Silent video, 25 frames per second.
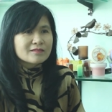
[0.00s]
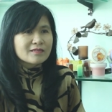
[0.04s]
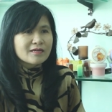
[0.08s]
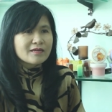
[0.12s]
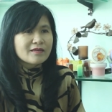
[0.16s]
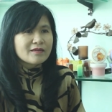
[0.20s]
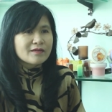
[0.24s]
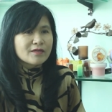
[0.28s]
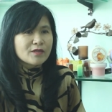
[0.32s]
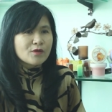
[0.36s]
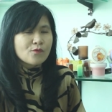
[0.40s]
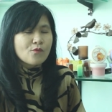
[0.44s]
จะ
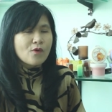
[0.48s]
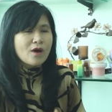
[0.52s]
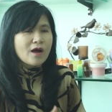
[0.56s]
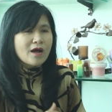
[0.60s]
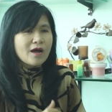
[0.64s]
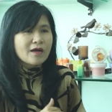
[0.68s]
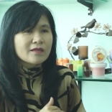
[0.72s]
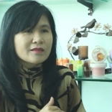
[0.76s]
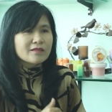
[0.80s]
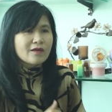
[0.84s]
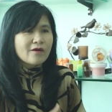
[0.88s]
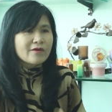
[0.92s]
เห็นได้
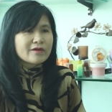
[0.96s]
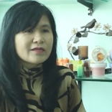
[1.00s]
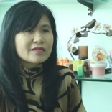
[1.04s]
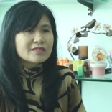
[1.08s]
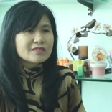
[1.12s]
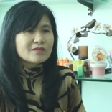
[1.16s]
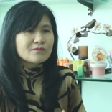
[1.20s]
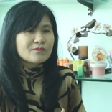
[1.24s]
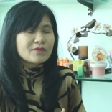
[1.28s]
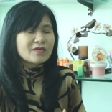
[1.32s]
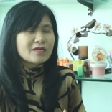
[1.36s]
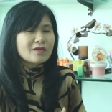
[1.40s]
ว่าตอน
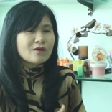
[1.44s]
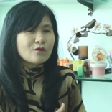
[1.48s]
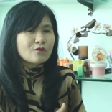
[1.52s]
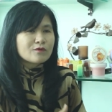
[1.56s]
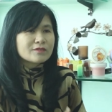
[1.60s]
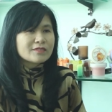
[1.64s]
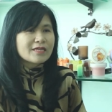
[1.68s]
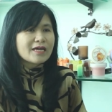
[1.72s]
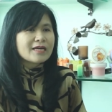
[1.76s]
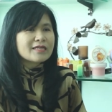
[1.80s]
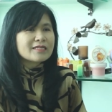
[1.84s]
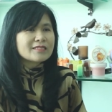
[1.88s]
นี้จะมีโล
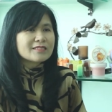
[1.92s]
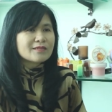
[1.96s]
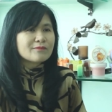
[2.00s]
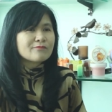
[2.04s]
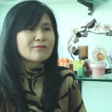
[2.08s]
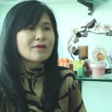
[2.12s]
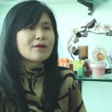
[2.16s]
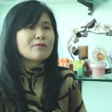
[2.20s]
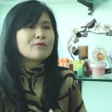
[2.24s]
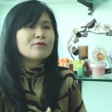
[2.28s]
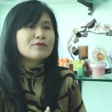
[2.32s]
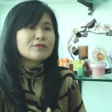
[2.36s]
ชั่น
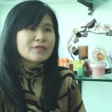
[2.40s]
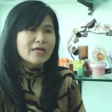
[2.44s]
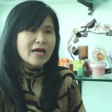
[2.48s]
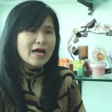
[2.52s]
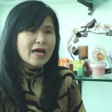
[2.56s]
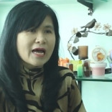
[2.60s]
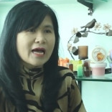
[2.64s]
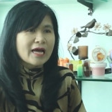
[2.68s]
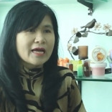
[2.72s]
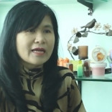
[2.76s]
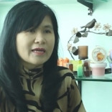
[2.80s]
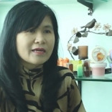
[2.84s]
สำหรับผู้
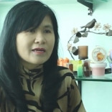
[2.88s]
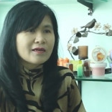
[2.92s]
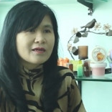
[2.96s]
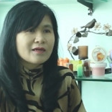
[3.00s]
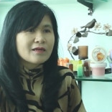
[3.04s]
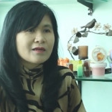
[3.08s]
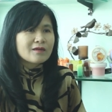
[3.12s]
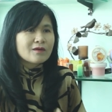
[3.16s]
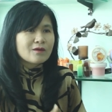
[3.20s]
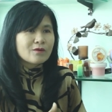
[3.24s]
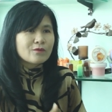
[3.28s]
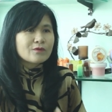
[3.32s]
ชาย
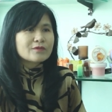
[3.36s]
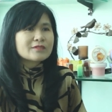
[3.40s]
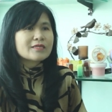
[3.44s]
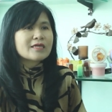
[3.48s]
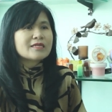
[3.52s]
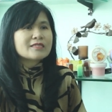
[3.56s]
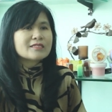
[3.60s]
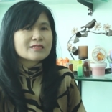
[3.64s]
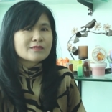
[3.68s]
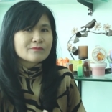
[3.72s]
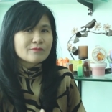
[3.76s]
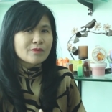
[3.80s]
โล
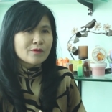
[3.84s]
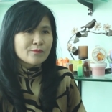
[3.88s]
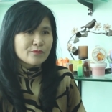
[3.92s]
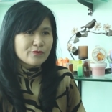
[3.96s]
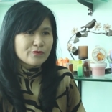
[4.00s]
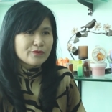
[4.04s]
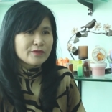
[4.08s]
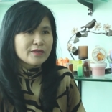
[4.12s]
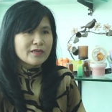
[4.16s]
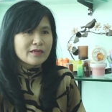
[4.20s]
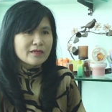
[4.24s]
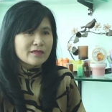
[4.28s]
ชั่นสำหรับ
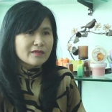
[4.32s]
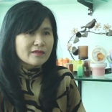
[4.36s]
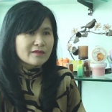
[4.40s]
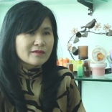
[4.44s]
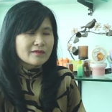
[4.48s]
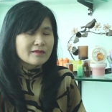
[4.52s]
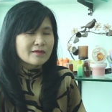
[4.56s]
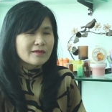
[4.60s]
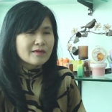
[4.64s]
ผู้หญิง